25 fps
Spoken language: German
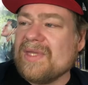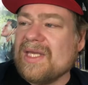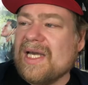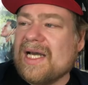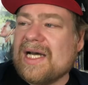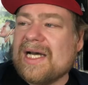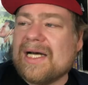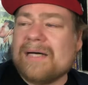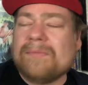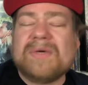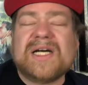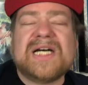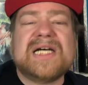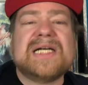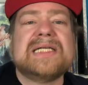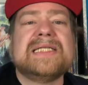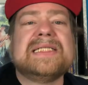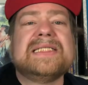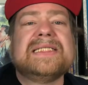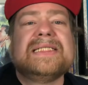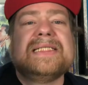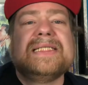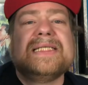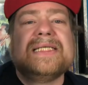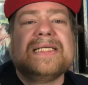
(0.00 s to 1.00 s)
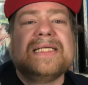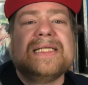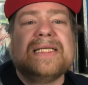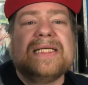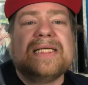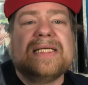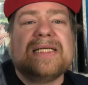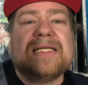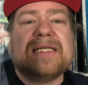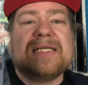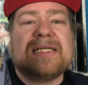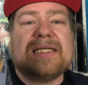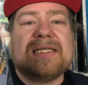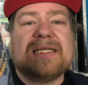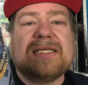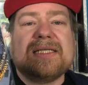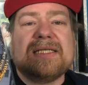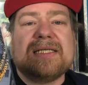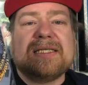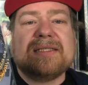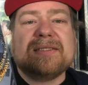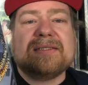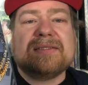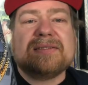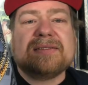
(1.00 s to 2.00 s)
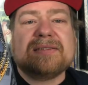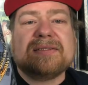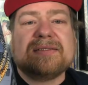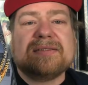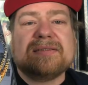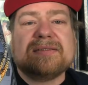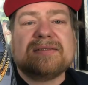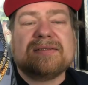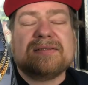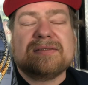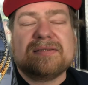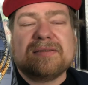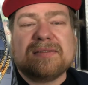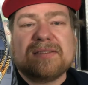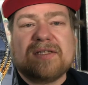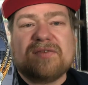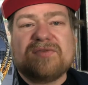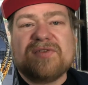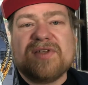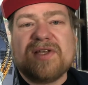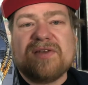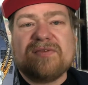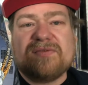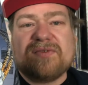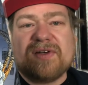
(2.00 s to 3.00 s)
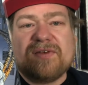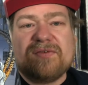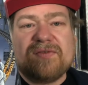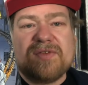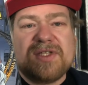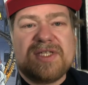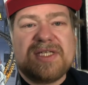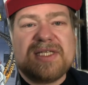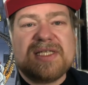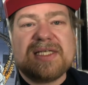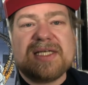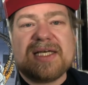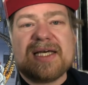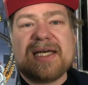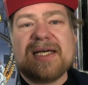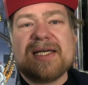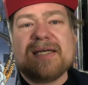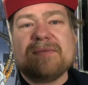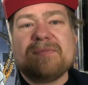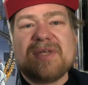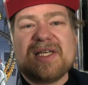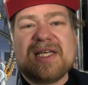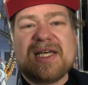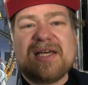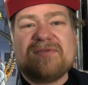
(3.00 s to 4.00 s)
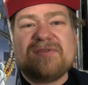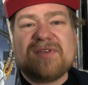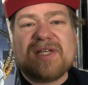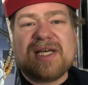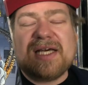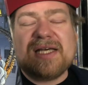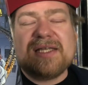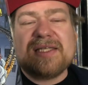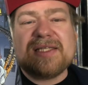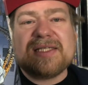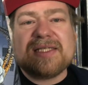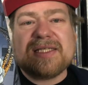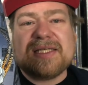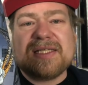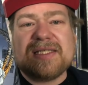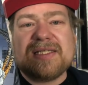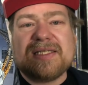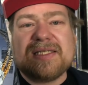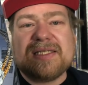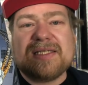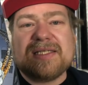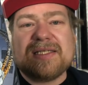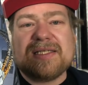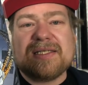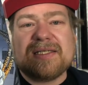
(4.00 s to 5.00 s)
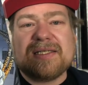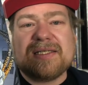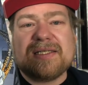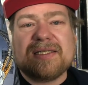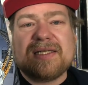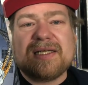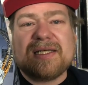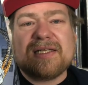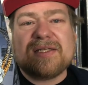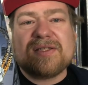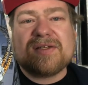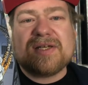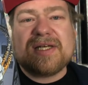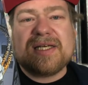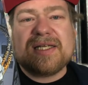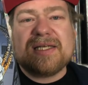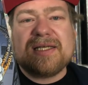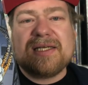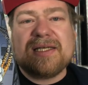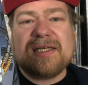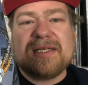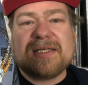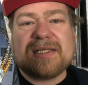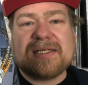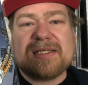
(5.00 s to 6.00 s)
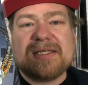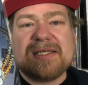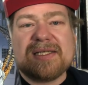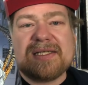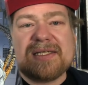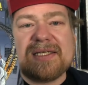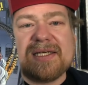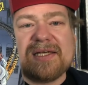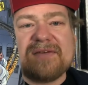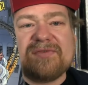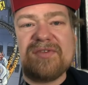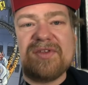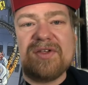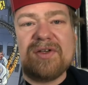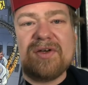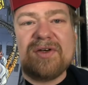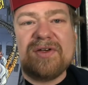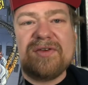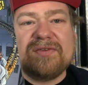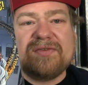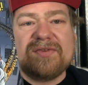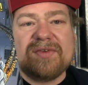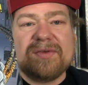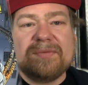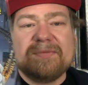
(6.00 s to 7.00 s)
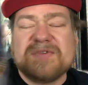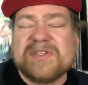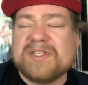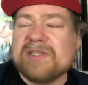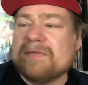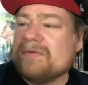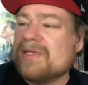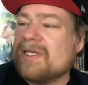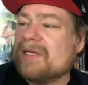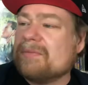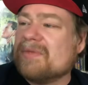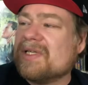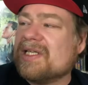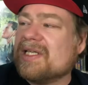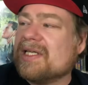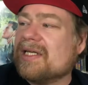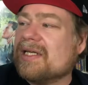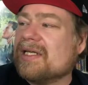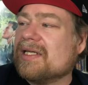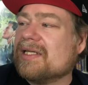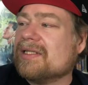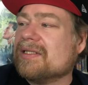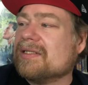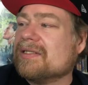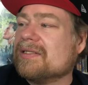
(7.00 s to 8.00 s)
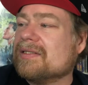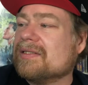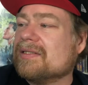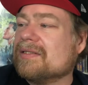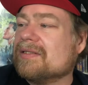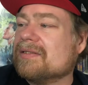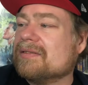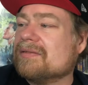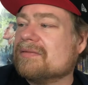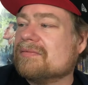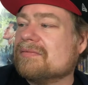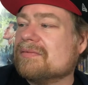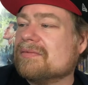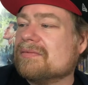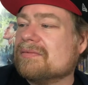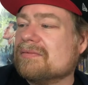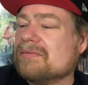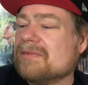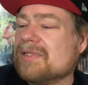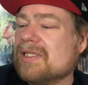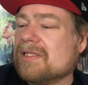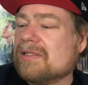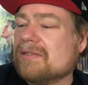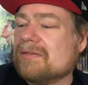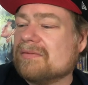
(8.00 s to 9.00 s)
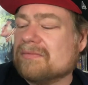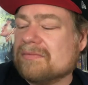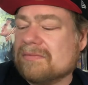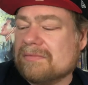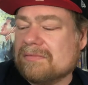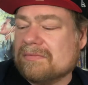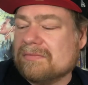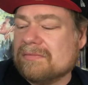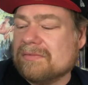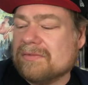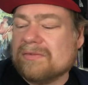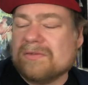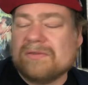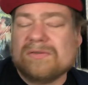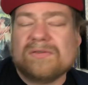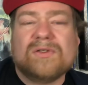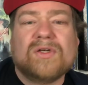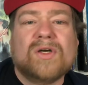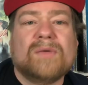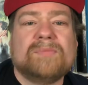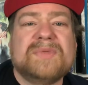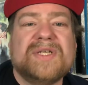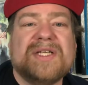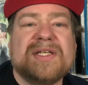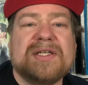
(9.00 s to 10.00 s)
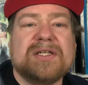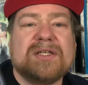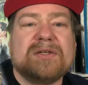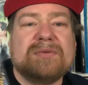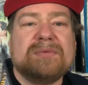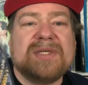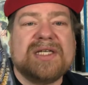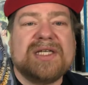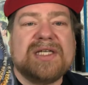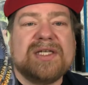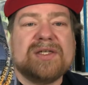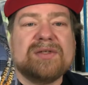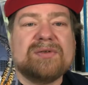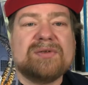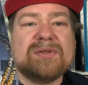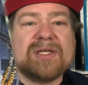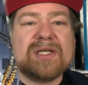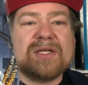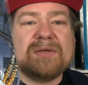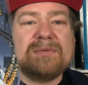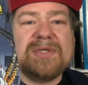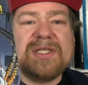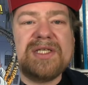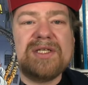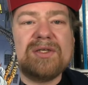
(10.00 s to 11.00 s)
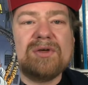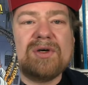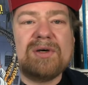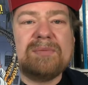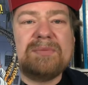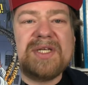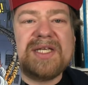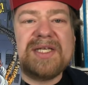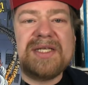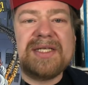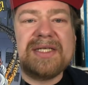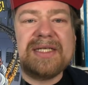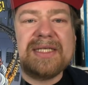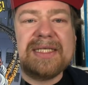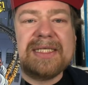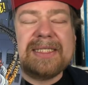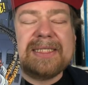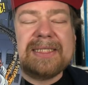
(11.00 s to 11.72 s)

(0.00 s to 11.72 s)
aber äh, auf jeden Fall wird diese Reihe mit Heft 61 äh, dann zu Ende gehen. Das hier ist Heft 59 wieder mit der äh, ja, Goblin Queen oder Queen Goblin.